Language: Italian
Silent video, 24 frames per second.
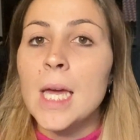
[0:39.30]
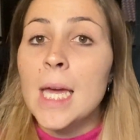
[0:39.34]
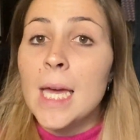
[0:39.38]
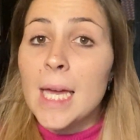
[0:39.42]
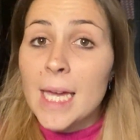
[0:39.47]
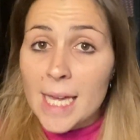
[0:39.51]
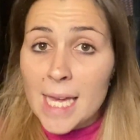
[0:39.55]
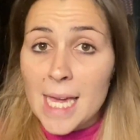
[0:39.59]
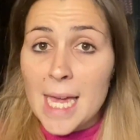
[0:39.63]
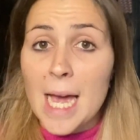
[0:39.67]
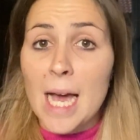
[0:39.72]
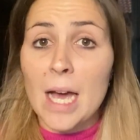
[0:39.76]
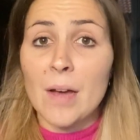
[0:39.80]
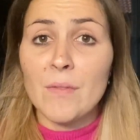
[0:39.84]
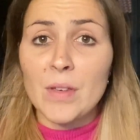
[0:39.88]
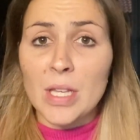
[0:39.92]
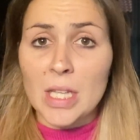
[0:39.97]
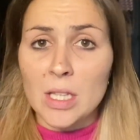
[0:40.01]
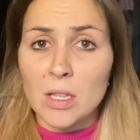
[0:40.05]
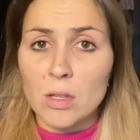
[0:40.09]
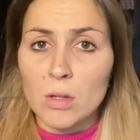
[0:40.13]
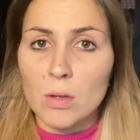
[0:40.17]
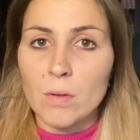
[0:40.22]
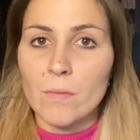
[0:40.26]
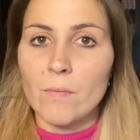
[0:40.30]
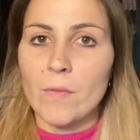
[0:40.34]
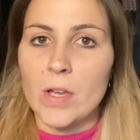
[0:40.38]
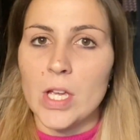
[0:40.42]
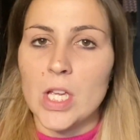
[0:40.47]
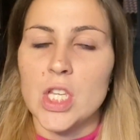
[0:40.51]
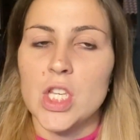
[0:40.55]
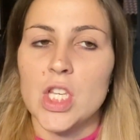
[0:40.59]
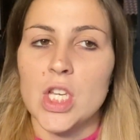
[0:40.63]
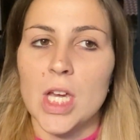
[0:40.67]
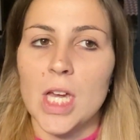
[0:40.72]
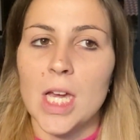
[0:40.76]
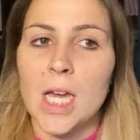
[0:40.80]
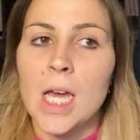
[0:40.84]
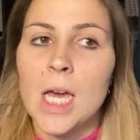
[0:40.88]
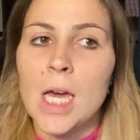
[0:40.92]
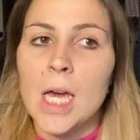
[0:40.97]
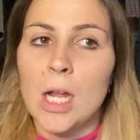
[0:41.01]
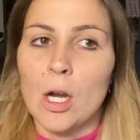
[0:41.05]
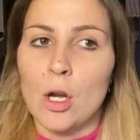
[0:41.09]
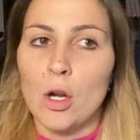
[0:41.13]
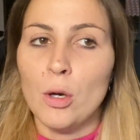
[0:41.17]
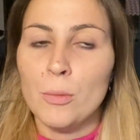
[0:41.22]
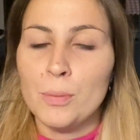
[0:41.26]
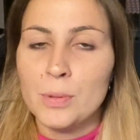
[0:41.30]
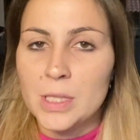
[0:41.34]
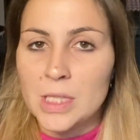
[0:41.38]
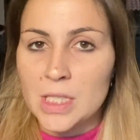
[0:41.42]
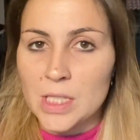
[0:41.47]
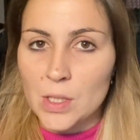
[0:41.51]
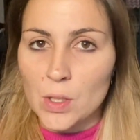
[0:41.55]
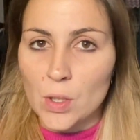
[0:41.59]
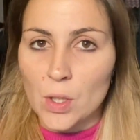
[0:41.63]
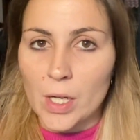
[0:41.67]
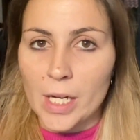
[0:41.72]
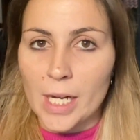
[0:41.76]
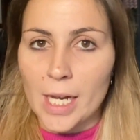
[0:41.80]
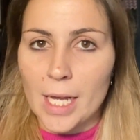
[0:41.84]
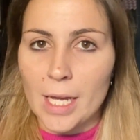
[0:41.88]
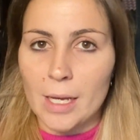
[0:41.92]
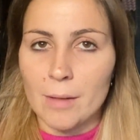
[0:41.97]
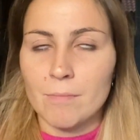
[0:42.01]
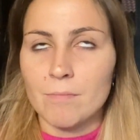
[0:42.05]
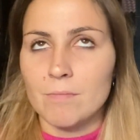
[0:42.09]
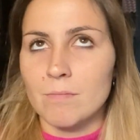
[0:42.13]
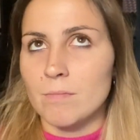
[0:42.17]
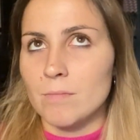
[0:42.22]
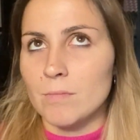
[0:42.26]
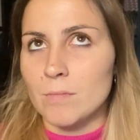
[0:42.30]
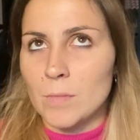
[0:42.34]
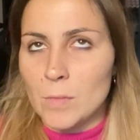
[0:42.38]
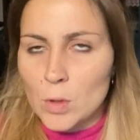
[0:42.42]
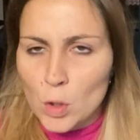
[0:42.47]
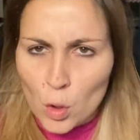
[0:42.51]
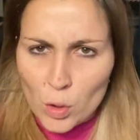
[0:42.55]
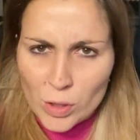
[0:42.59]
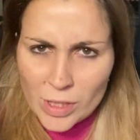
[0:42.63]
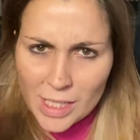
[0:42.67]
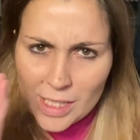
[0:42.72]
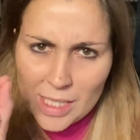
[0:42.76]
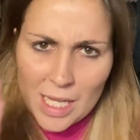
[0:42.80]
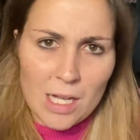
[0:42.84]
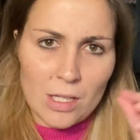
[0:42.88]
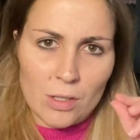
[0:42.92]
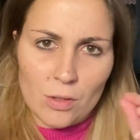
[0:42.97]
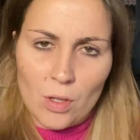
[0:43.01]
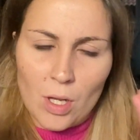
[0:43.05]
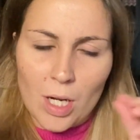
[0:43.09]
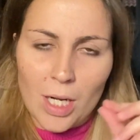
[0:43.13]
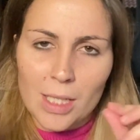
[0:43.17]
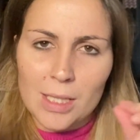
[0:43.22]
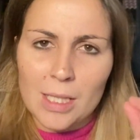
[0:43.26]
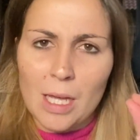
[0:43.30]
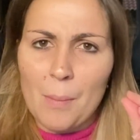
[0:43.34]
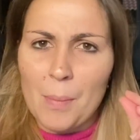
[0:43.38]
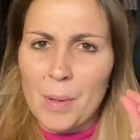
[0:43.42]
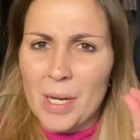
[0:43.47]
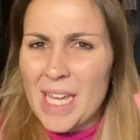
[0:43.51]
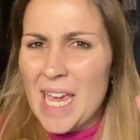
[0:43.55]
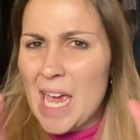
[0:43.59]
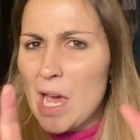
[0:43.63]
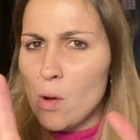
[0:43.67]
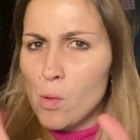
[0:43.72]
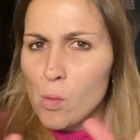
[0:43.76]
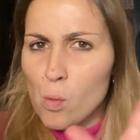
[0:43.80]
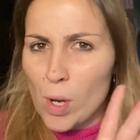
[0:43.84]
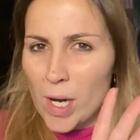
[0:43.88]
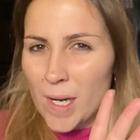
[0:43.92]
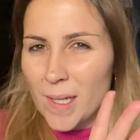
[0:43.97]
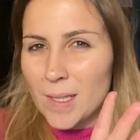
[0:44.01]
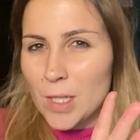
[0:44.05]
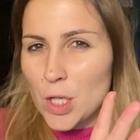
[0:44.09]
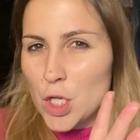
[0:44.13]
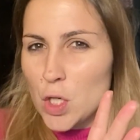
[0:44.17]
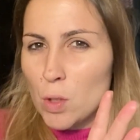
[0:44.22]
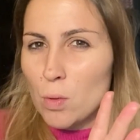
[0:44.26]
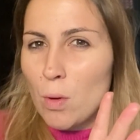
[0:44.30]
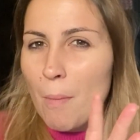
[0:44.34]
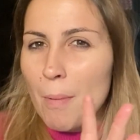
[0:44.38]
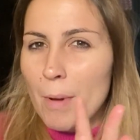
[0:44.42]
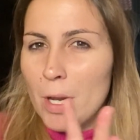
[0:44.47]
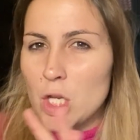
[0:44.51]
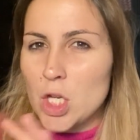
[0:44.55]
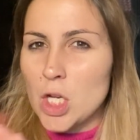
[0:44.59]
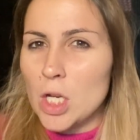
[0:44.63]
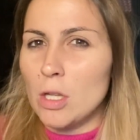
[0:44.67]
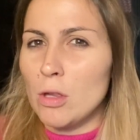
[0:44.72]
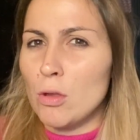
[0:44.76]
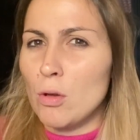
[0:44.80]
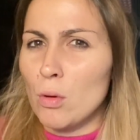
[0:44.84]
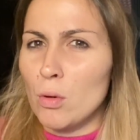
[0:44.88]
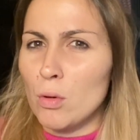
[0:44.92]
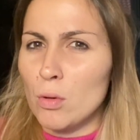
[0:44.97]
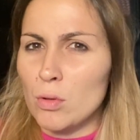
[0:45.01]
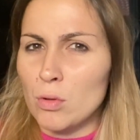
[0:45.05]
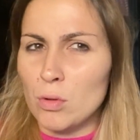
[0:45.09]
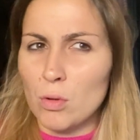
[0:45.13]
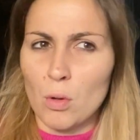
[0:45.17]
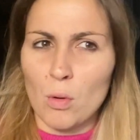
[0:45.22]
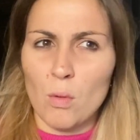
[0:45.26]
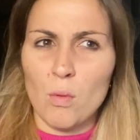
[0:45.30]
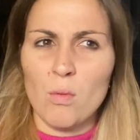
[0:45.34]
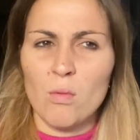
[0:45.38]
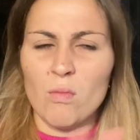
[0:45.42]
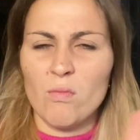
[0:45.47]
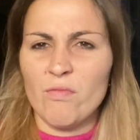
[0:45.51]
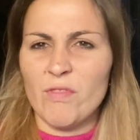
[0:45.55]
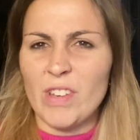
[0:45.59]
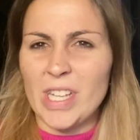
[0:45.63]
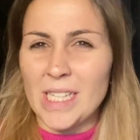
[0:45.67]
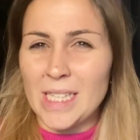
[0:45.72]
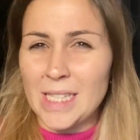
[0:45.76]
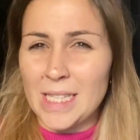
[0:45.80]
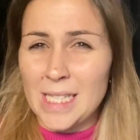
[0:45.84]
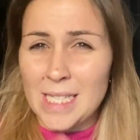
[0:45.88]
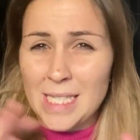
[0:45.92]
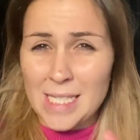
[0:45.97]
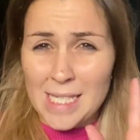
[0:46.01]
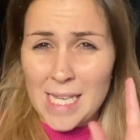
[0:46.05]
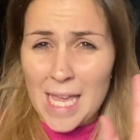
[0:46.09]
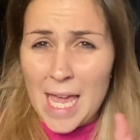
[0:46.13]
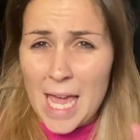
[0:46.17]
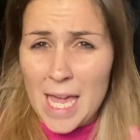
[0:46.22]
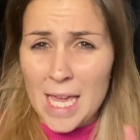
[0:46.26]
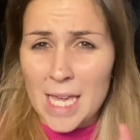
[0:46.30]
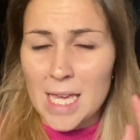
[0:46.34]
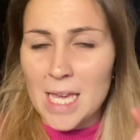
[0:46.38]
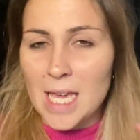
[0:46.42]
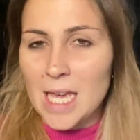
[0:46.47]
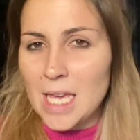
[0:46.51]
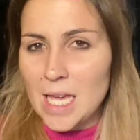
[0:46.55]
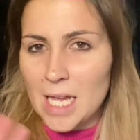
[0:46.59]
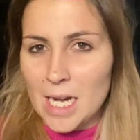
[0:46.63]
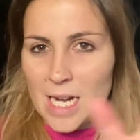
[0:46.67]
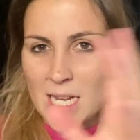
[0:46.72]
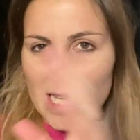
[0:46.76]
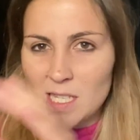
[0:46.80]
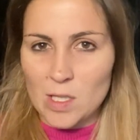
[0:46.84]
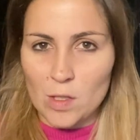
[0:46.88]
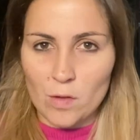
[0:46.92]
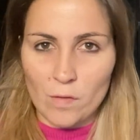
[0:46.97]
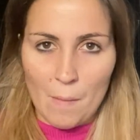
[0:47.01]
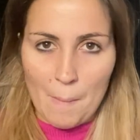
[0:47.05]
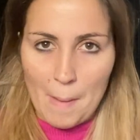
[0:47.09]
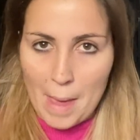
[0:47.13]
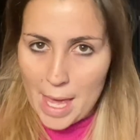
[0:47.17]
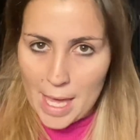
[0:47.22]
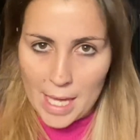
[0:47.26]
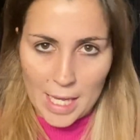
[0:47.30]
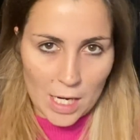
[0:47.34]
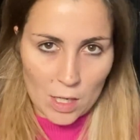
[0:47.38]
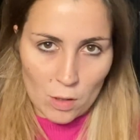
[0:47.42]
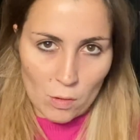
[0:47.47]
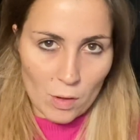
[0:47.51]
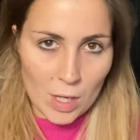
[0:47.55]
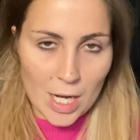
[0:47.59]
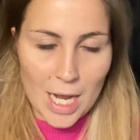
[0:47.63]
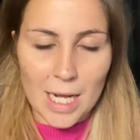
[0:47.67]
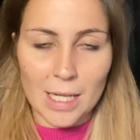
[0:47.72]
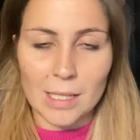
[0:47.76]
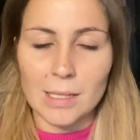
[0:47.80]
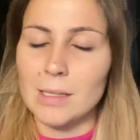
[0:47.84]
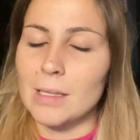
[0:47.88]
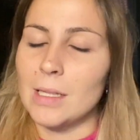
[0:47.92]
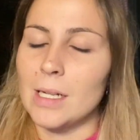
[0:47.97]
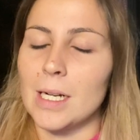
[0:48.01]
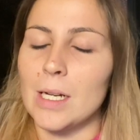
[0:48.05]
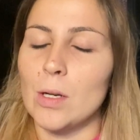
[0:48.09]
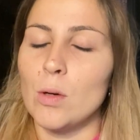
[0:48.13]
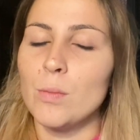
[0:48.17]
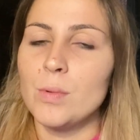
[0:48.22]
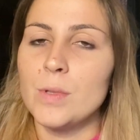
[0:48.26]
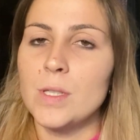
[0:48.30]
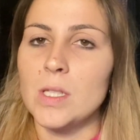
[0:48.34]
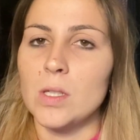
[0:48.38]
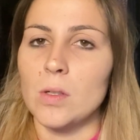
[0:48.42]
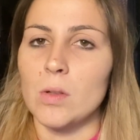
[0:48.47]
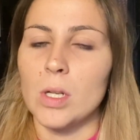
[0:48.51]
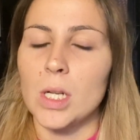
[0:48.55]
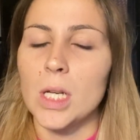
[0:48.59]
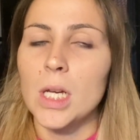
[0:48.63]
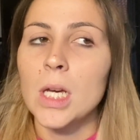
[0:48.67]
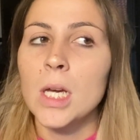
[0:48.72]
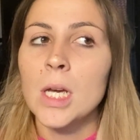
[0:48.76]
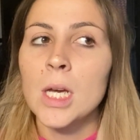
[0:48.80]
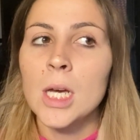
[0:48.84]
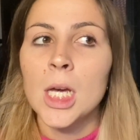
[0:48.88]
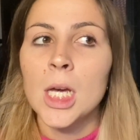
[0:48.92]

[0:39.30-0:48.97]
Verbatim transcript: e ha vinto invece l'opzione, mm, non di tanto in realtà, perché è un 45% contro un 26 e il resto vabbè erano le altre opzioni,